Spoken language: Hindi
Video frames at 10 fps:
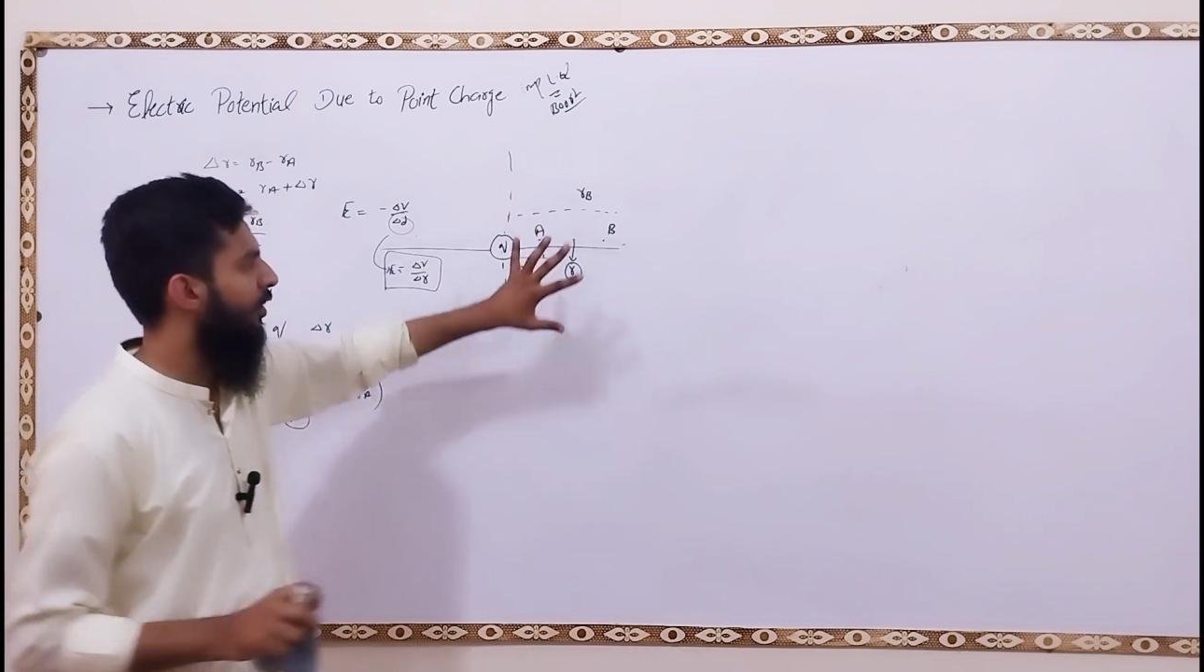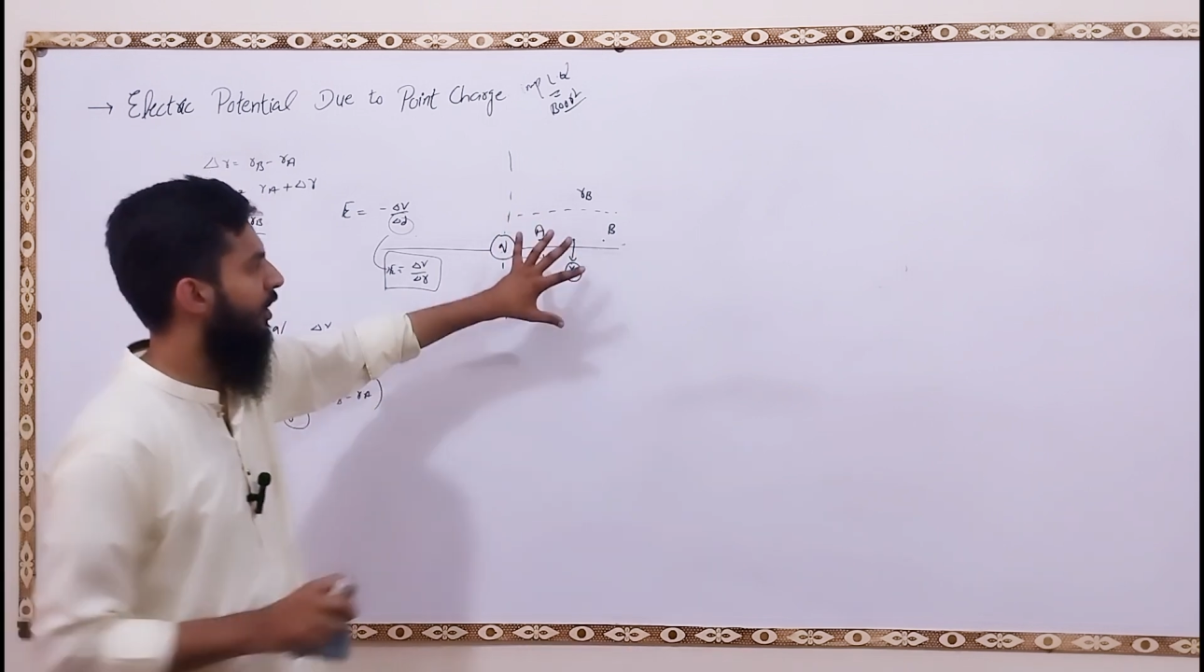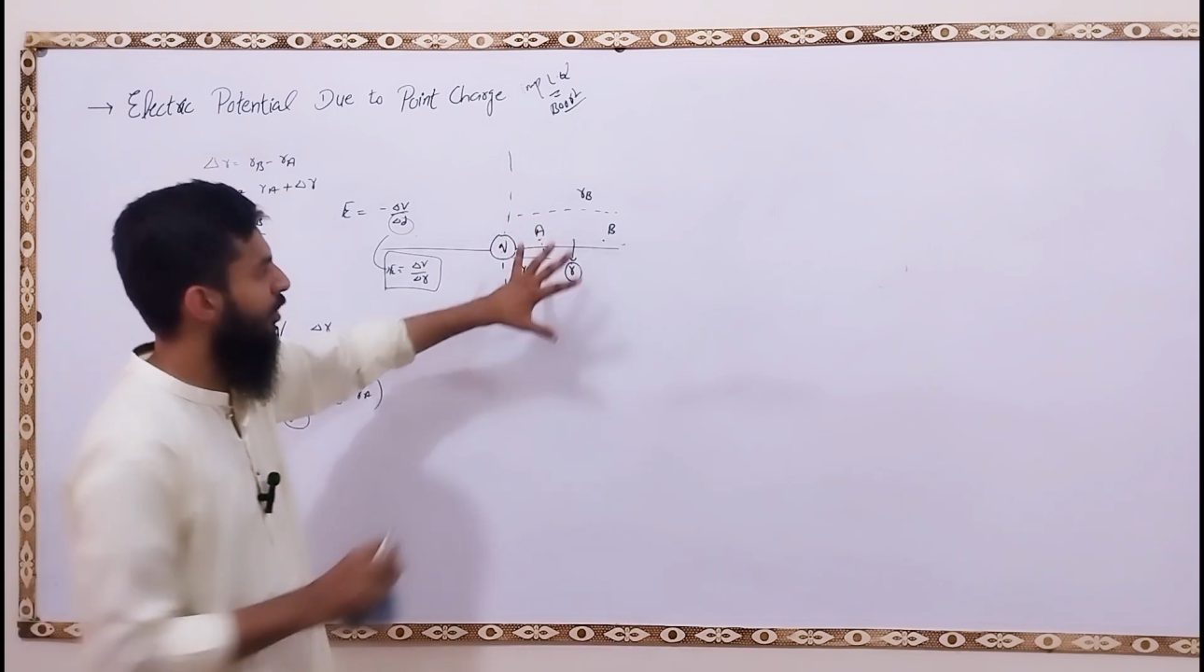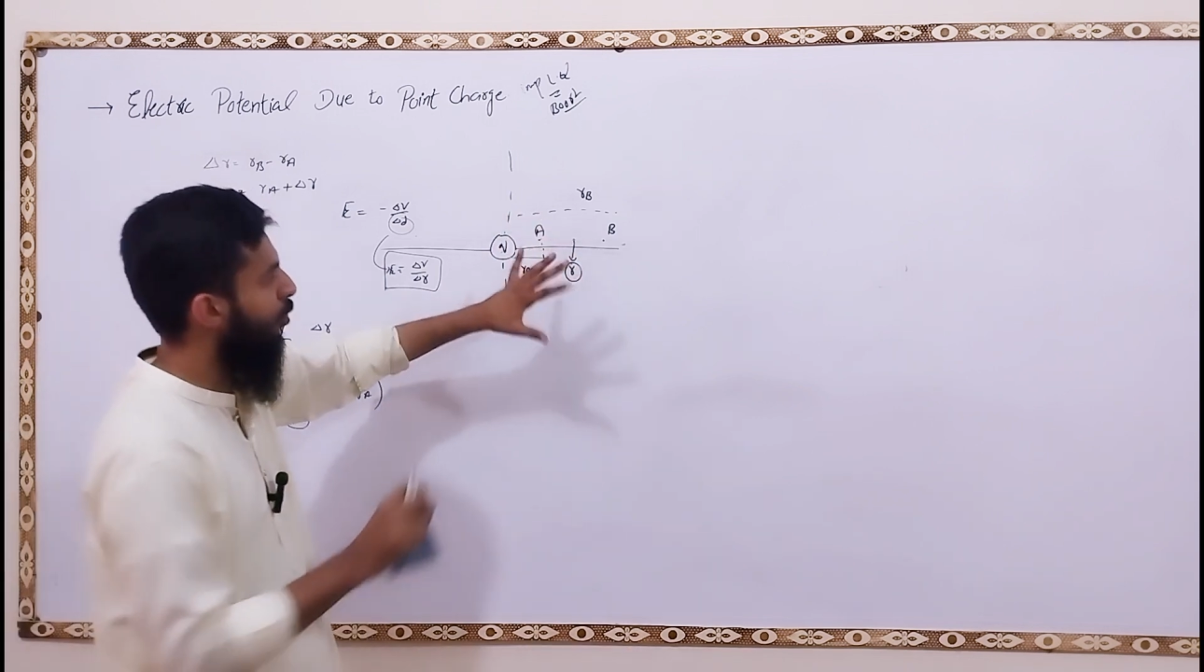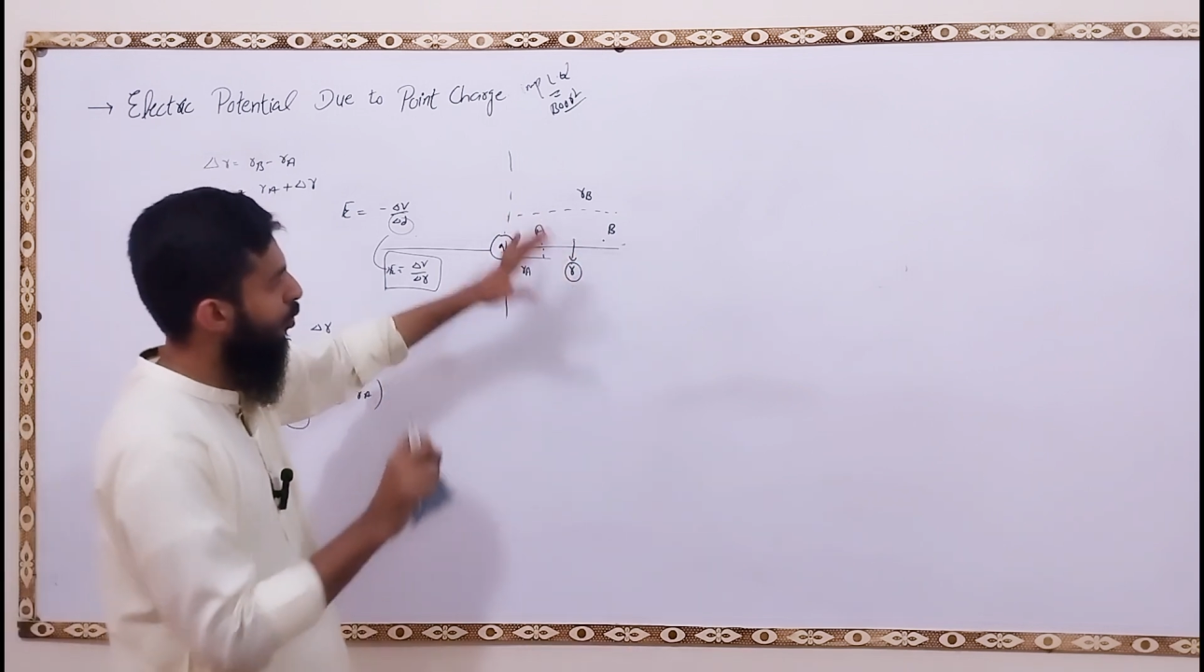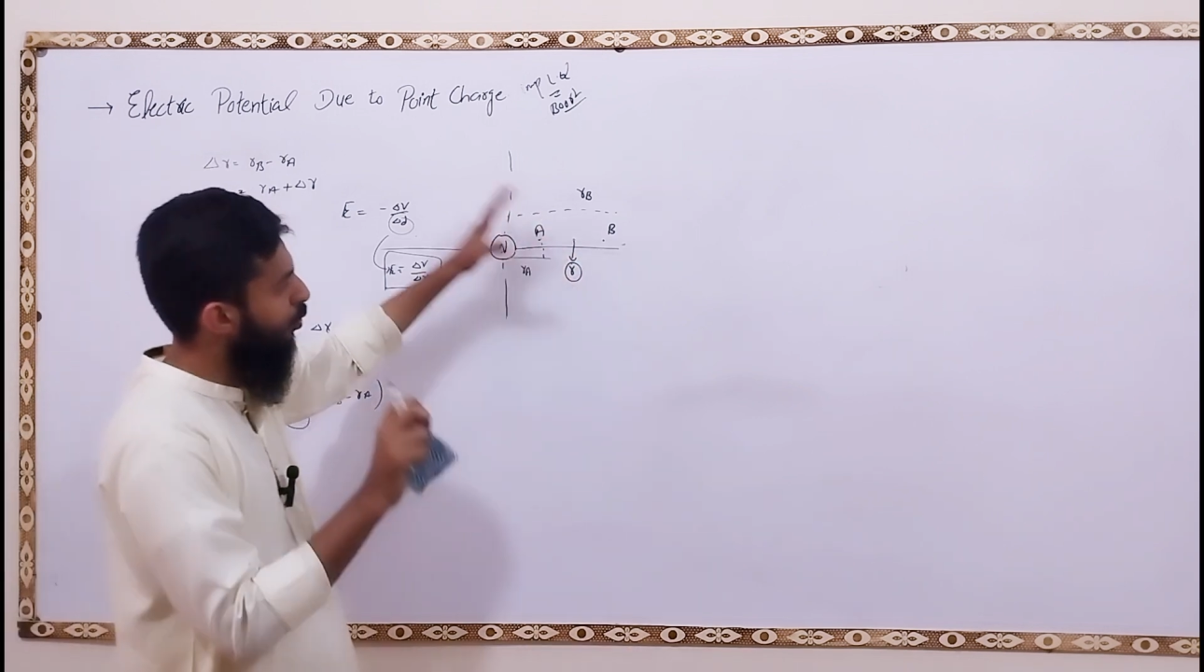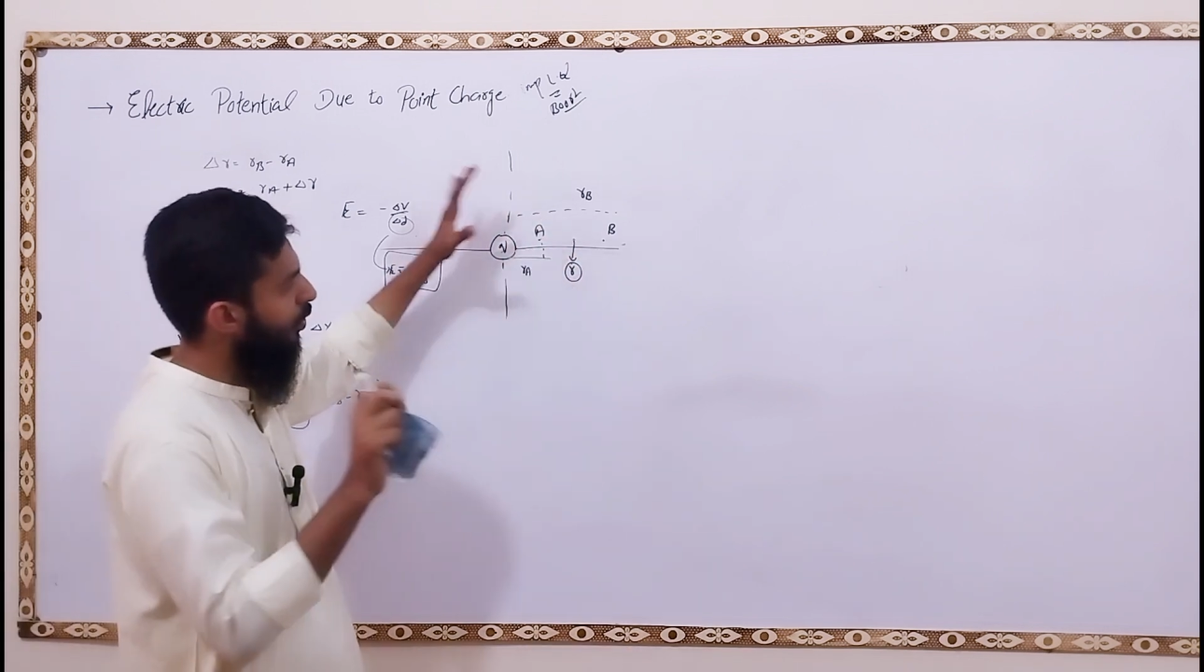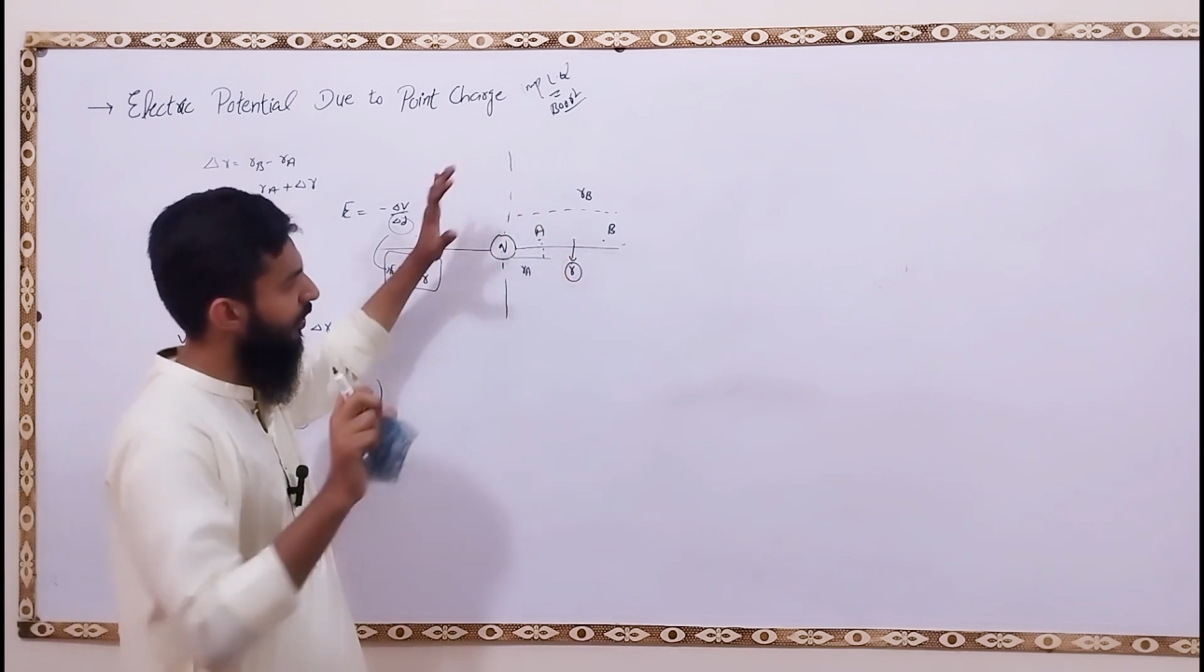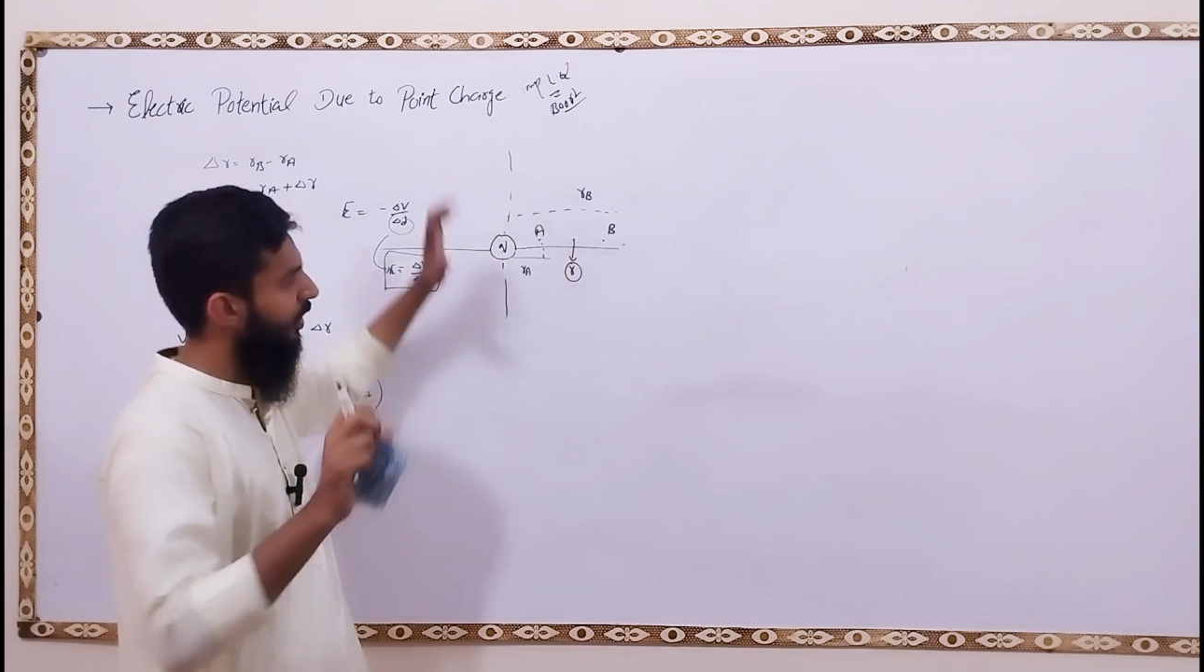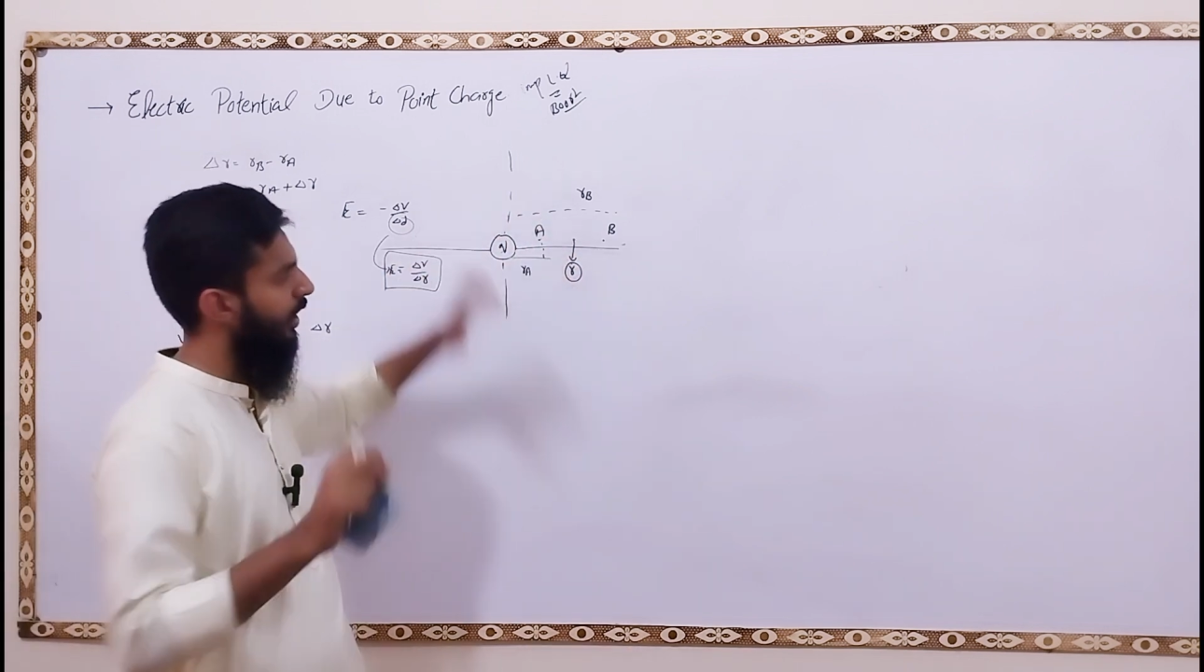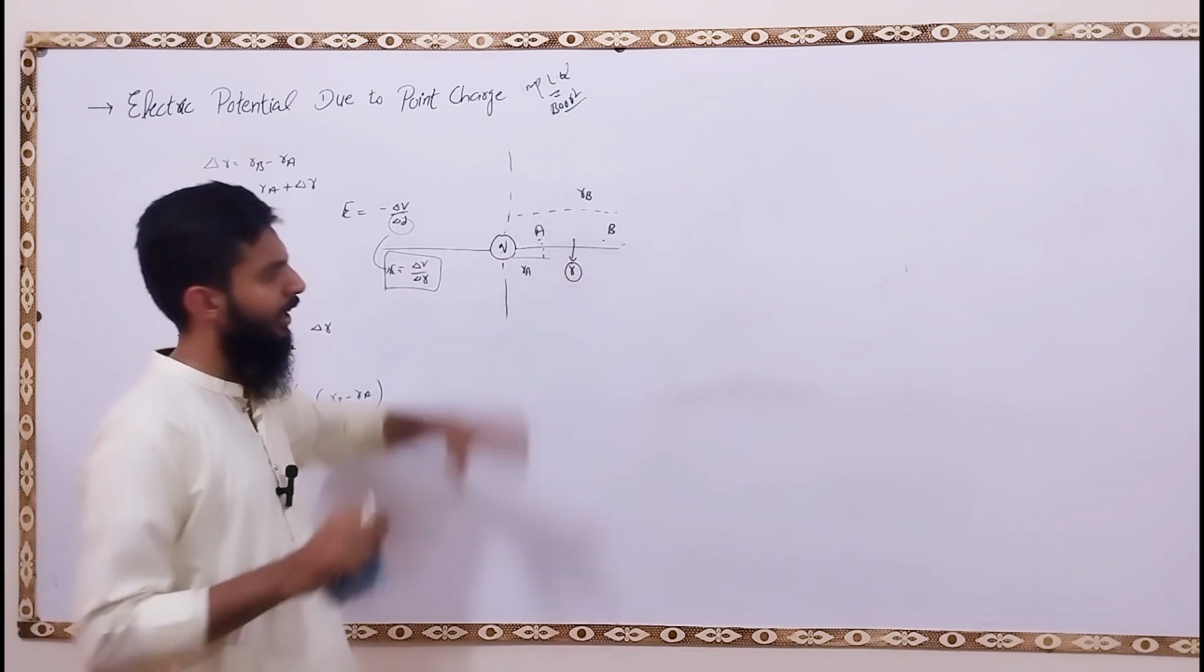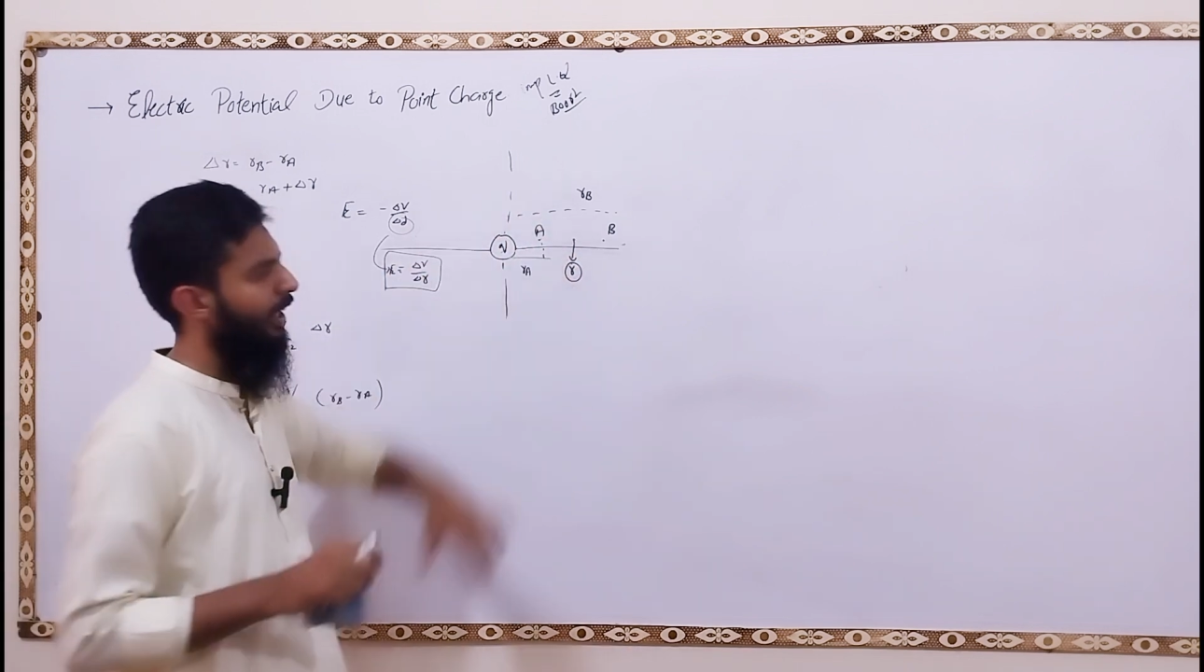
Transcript: इतने दूर दूर नजर आ